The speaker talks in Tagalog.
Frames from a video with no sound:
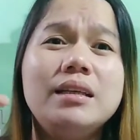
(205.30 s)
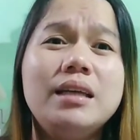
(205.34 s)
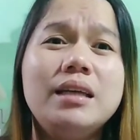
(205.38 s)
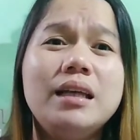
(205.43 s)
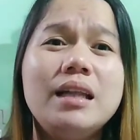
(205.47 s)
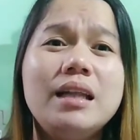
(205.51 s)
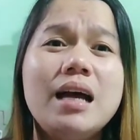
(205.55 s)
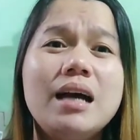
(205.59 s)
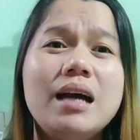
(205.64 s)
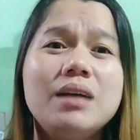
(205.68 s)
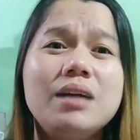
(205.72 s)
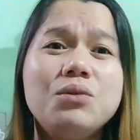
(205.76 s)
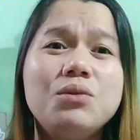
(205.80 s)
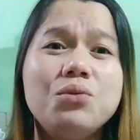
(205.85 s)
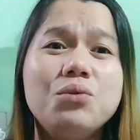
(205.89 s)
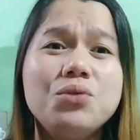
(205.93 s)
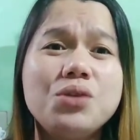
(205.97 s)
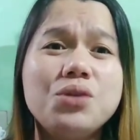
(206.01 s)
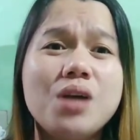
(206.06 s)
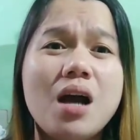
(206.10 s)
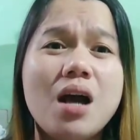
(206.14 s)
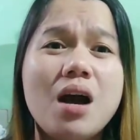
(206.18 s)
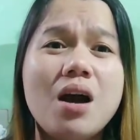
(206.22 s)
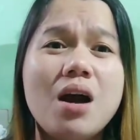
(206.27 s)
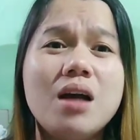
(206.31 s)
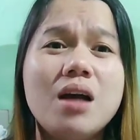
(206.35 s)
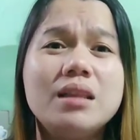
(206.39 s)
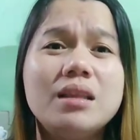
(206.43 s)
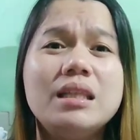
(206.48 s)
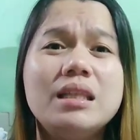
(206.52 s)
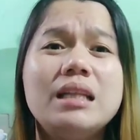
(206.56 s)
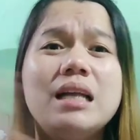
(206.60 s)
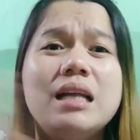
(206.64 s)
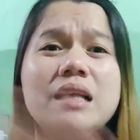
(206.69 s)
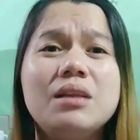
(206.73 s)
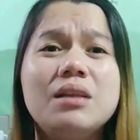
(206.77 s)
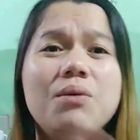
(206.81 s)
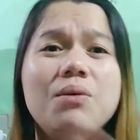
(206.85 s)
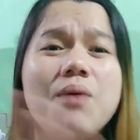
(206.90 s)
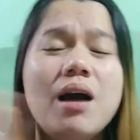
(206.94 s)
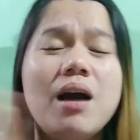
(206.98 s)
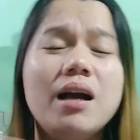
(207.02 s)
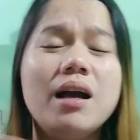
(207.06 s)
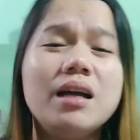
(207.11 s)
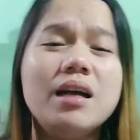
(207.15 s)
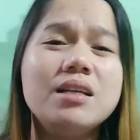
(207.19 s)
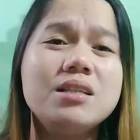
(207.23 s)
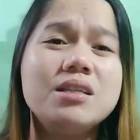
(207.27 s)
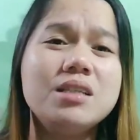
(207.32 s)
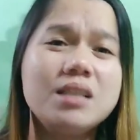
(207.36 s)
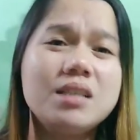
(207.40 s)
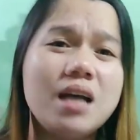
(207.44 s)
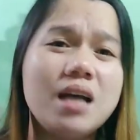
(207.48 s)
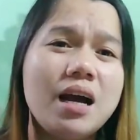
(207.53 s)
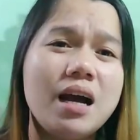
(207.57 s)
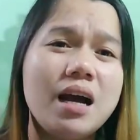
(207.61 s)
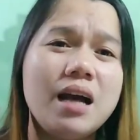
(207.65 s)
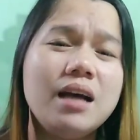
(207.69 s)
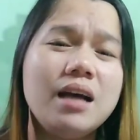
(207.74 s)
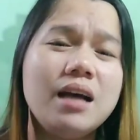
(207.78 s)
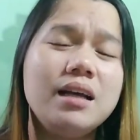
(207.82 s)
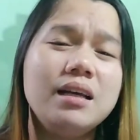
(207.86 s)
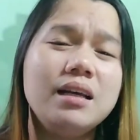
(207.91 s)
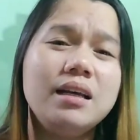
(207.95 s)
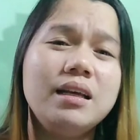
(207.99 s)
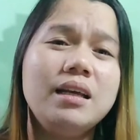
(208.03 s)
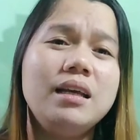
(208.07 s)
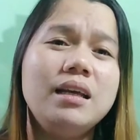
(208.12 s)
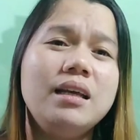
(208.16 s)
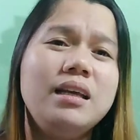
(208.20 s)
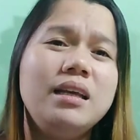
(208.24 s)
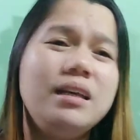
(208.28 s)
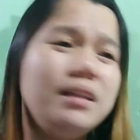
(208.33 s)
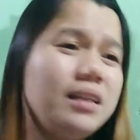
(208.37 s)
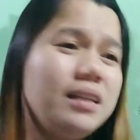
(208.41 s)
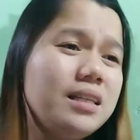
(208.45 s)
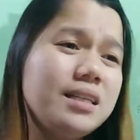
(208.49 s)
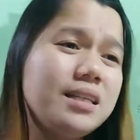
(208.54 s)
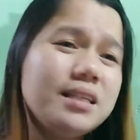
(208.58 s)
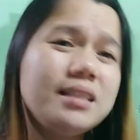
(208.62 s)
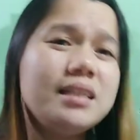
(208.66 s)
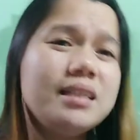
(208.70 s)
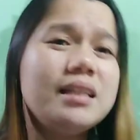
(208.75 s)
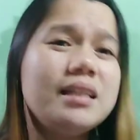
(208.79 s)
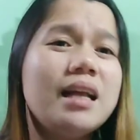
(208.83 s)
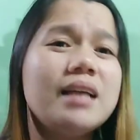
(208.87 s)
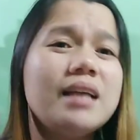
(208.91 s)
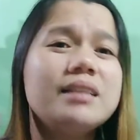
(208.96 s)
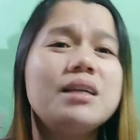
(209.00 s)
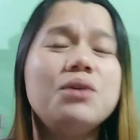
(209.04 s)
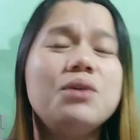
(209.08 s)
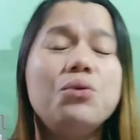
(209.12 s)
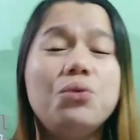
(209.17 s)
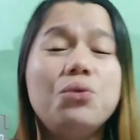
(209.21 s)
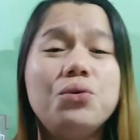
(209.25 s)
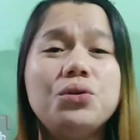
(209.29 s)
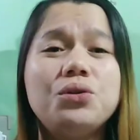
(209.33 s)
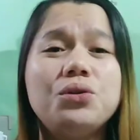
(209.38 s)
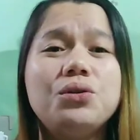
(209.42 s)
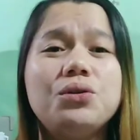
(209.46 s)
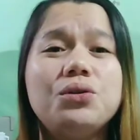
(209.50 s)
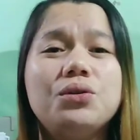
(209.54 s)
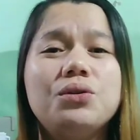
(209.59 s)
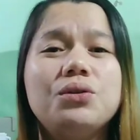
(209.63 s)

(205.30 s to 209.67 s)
kinakatok siya, tinatawagan siya, hindi siya sinasagot.